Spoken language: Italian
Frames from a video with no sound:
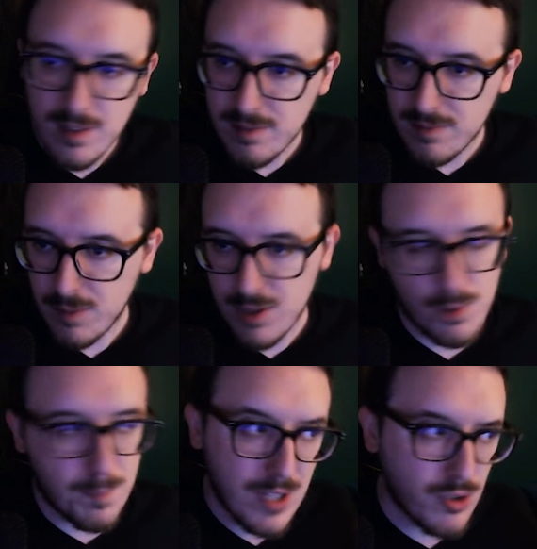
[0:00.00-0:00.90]
questo
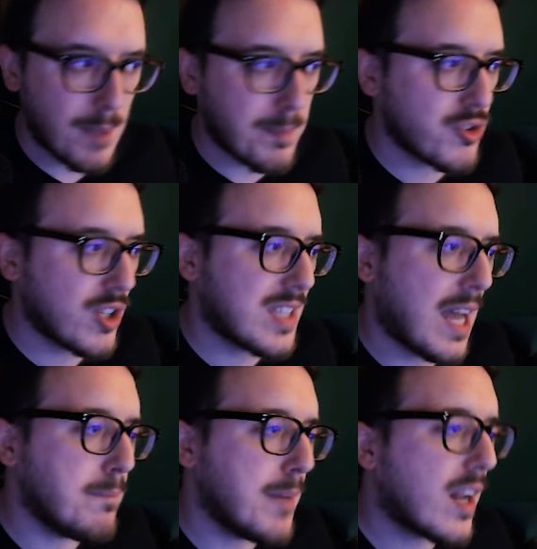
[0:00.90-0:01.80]
preso da Project
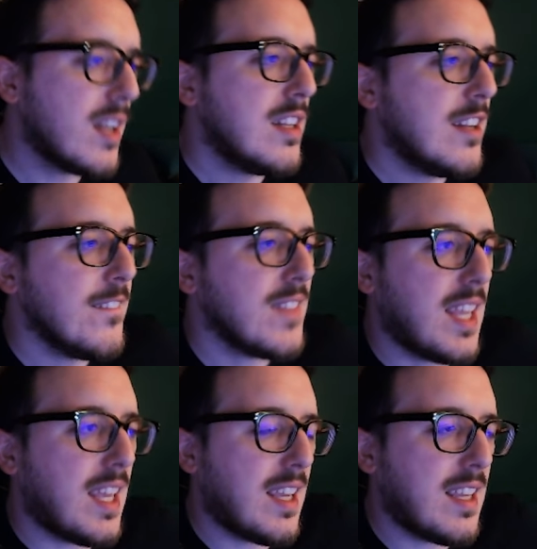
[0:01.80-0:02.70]
Amber.
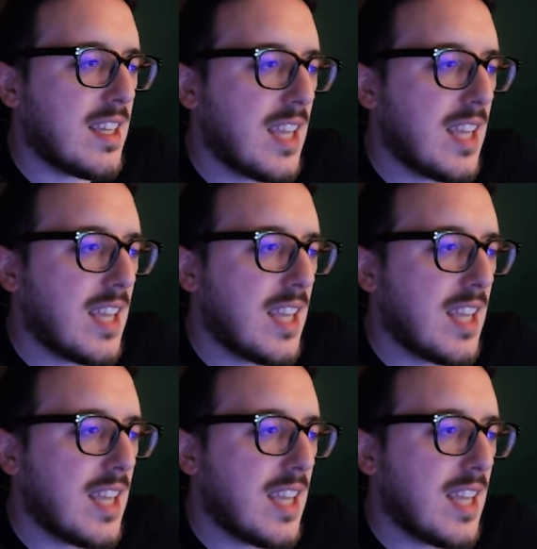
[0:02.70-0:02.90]
E,